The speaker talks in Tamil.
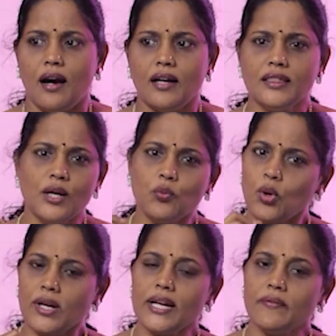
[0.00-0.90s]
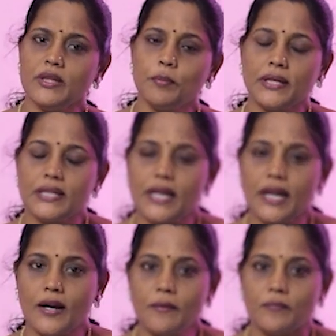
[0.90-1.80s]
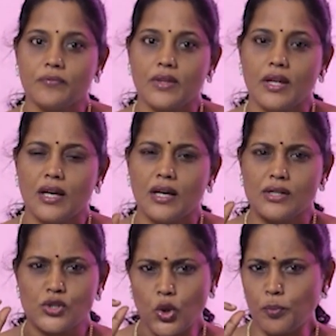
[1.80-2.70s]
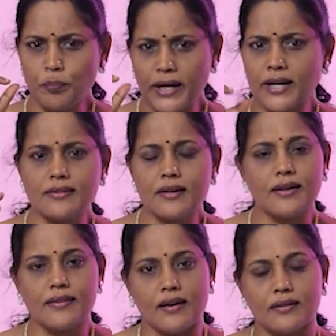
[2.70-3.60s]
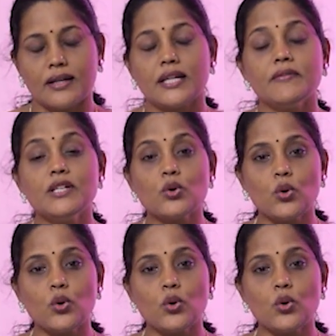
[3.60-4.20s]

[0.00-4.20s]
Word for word: அந்த ஓலையில் வந்து பார்த்தீங்கன்னா சொற்ப எழுத்துக்கள் தான் அதாவது